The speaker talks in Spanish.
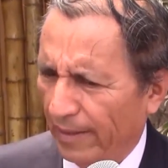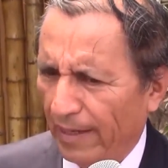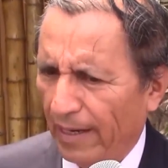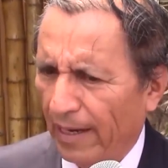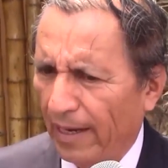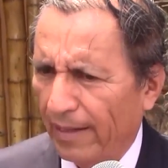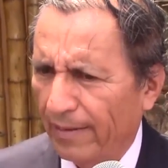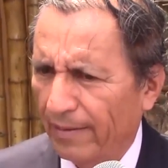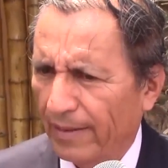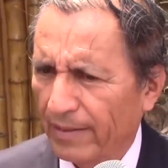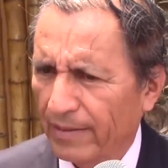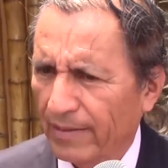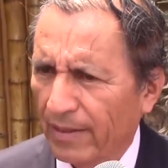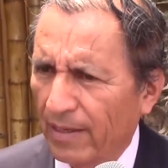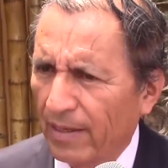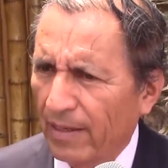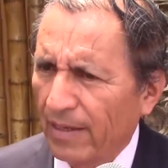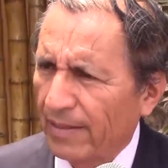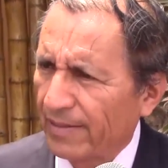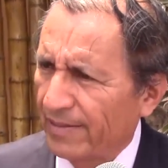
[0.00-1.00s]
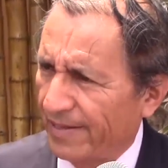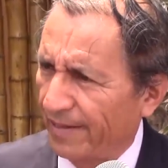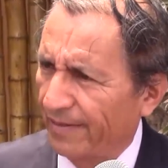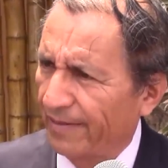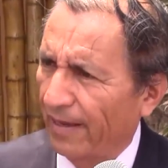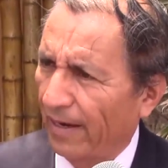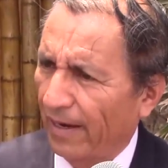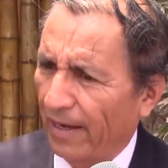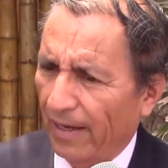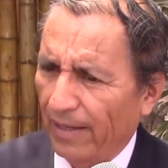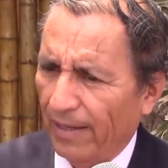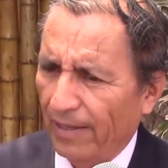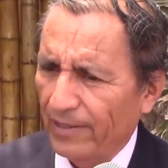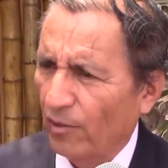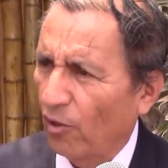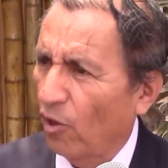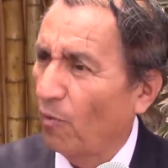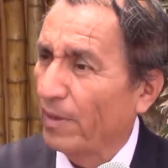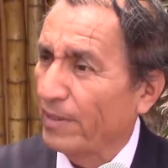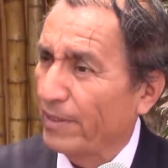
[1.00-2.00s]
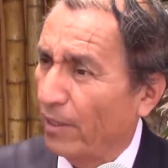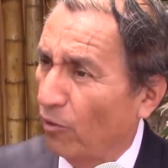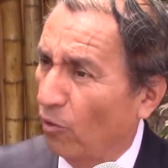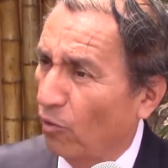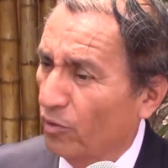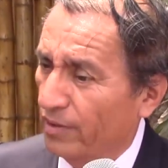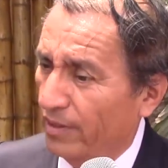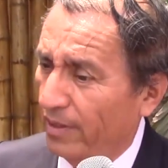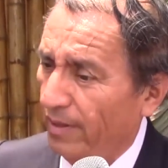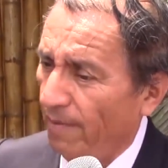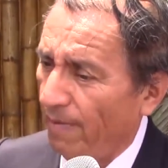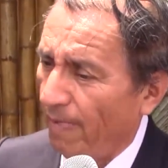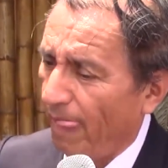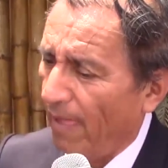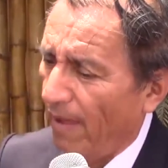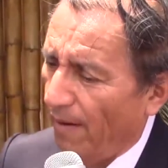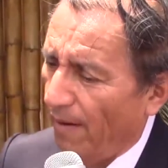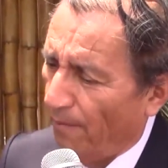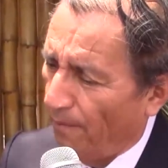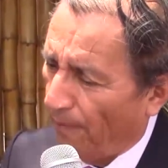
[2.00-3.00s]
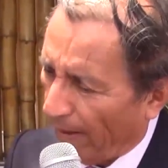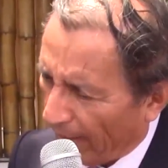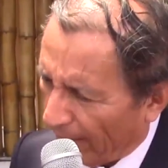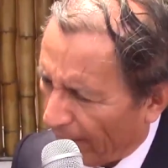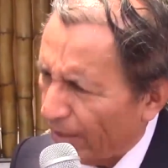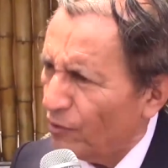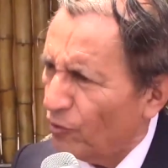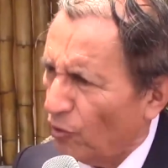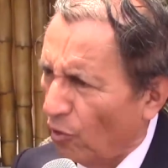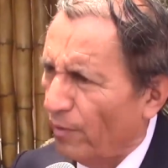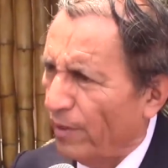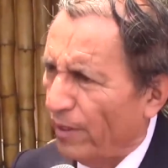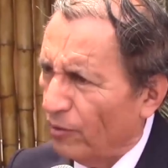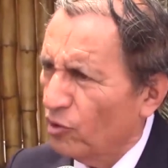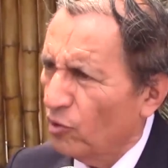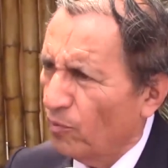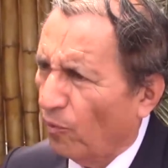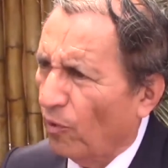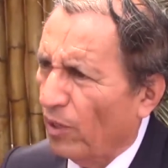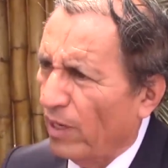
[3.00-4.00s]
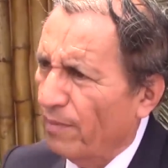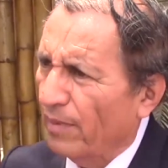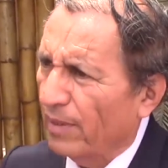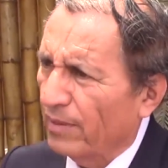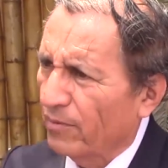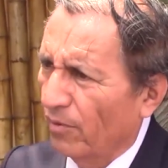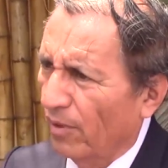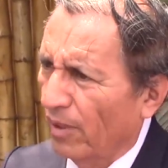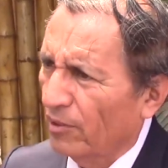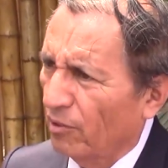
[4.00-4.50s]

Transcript: eran antes siete alcaldes, ahora va a ser once, para resolver sus problemas, ¿no?